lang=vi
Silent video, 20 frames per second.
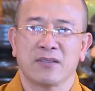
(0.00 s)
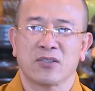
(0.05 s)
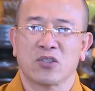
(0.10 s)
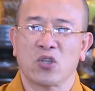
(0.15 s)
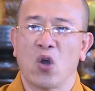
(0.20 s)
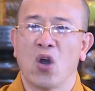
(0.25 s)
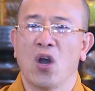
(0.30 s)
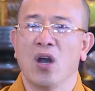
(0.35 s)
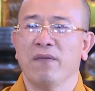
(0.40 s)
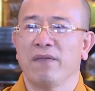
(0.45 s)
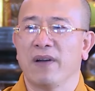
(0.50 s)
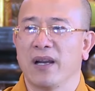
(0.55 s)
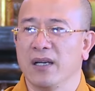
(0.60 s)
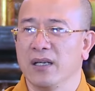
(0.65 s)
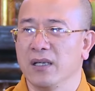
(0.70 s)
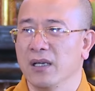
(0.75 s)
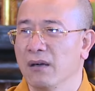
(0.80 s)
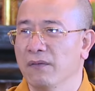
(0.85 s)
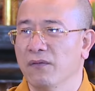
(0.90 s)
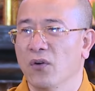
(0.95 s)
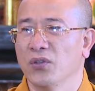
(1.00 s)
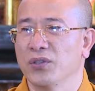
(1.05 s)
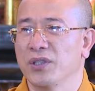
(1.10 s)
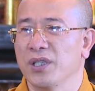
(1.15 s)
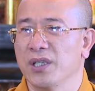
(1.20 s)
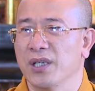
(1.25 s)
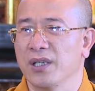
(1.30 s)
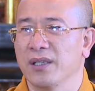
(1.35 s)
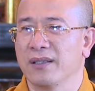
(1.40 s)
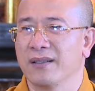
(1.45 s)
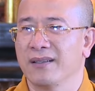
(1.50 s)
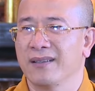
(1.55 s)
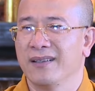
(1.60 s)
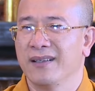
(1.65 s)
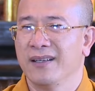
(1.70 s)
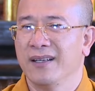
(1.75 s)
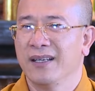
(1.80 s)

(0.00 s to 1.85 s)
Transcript: gió và lửa vô thường